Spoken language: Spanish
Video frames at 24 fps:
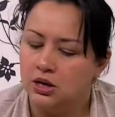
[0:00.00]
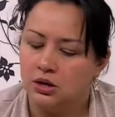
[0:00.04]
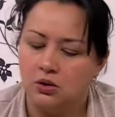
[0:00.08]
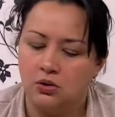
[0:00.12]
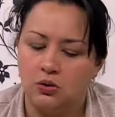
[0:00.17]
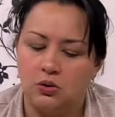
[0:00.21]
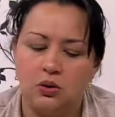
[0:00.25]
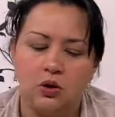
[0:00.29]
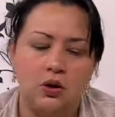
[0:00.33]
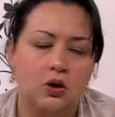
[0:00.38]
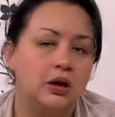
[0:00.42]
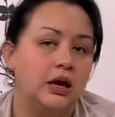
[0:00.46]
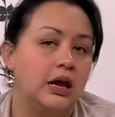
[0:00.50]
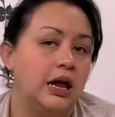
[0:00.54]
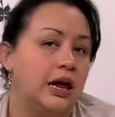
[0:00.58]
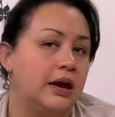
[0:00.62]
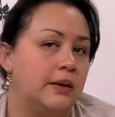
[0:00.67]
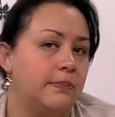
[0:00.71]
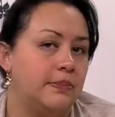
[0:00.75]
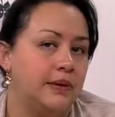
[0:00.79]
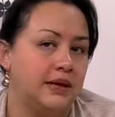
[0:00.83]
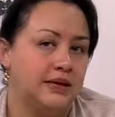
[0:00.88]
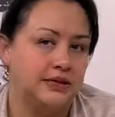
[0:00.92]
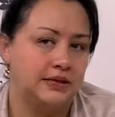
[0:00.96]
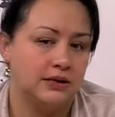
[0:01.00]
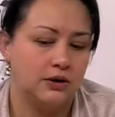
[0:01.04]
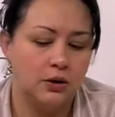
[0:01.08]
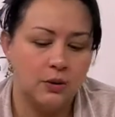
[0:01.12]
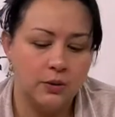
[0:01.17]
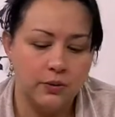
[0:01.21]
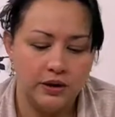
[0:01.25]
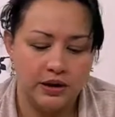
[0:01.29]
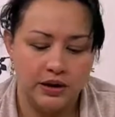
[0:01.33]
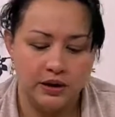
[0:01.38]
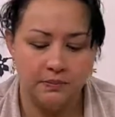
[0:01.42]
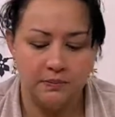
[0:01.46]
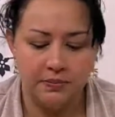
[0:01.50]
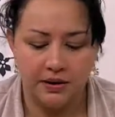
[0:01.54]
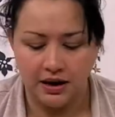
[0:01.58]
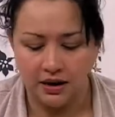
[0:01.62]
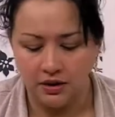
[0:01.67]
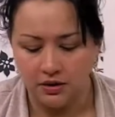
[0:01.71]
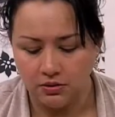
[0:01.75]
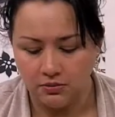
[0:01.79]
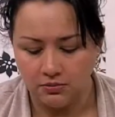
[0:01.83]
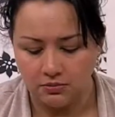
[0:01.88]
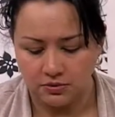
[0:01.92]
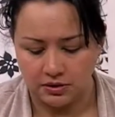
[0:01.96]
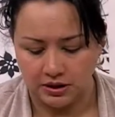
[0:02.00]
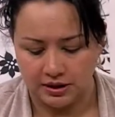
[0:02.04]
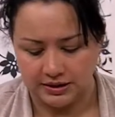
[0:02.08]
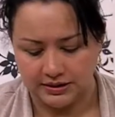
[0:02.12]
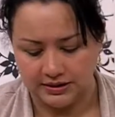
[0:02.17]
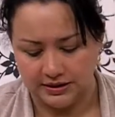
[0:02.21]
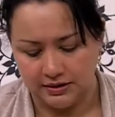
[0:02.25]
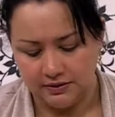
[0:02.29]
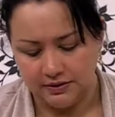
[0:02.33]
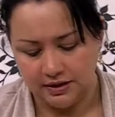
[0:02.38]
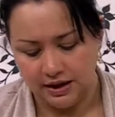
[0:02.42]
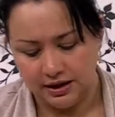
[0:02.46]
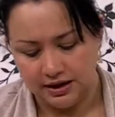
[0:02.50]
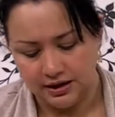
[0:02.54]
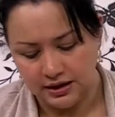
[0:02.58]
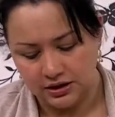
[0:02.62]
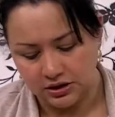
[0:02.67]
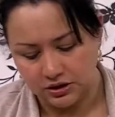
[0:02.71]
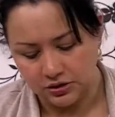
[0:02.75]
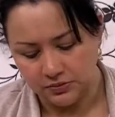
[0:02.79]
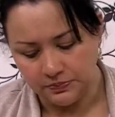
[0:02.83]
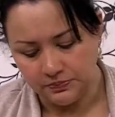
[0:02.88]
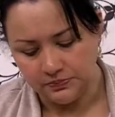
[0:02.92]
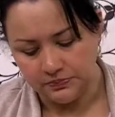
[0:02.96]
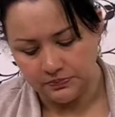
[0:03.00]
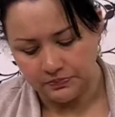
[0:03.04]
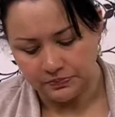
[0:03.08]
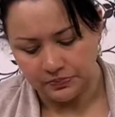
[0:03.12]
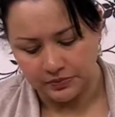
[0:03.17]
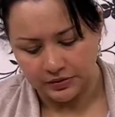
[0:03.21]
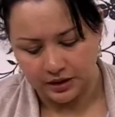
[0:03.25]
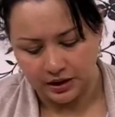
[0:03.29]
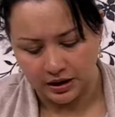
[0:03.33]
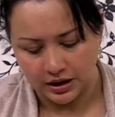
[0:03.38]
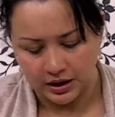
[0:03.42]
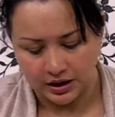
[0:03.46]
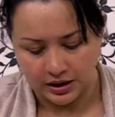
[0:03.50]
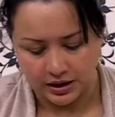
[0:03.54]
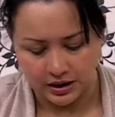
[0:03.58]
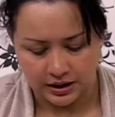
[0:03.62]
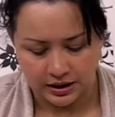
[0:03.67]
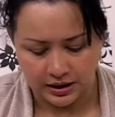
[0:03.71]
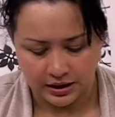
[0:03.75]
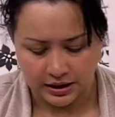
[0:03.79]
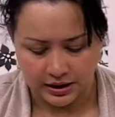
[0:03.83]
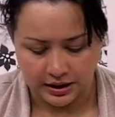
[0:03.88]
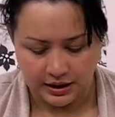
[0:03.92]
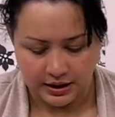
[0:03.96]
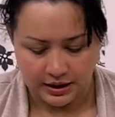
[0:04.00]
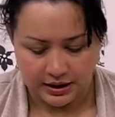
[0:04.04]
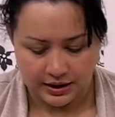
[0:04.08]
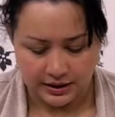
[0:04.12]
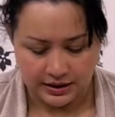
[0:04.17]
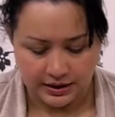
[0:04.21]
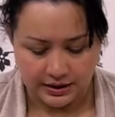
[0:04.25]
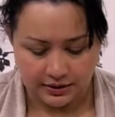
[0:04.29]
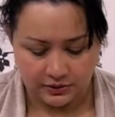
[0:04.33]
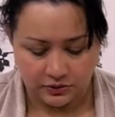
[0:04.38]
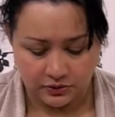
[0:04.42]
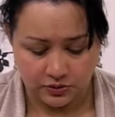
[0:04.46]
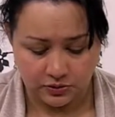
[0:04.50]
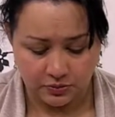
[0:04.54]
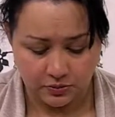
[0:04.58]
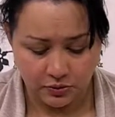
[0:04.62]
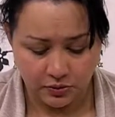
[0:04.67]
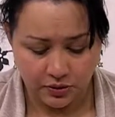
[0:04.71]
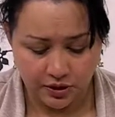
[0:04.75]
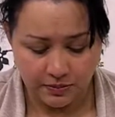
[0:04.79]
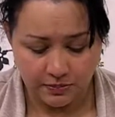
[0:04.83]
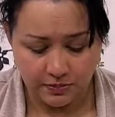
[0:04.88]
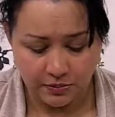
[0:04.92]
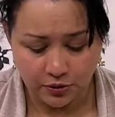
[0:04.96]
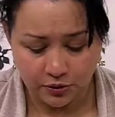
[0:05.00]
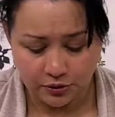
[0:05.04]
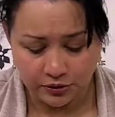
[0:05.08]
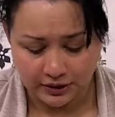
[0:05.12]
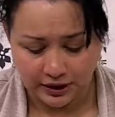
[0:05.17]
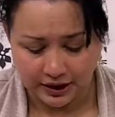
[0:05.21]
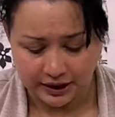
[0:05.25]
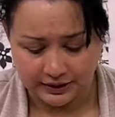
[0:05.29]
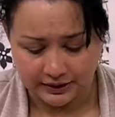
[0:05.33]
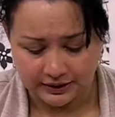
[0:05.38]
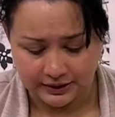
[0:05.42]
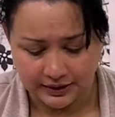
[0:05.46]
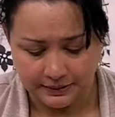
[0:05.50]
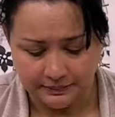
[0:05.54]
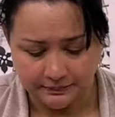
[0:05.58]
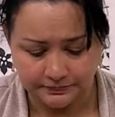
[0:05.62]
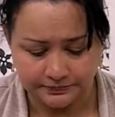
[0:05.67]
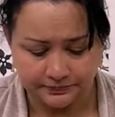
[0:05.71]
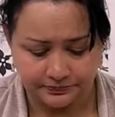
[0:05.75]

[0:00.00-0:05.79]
con el plástico vinipel, como ya les había dicho. Y esto es muy importante